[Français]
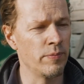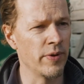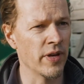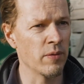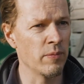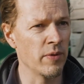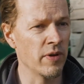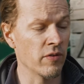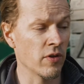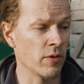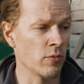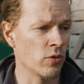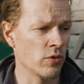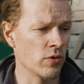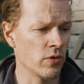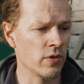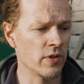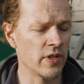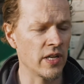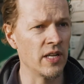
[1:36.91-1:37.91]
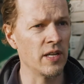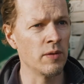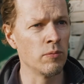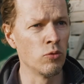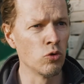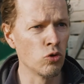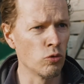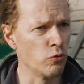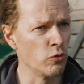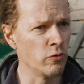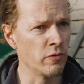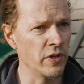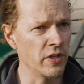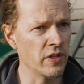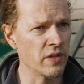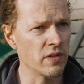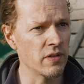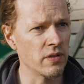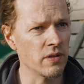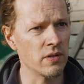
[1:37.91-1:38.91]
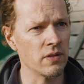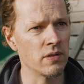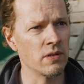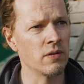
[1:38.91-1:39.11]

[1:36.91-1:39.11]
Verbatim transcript: permet vraiment d'aller beaucoup plus vite,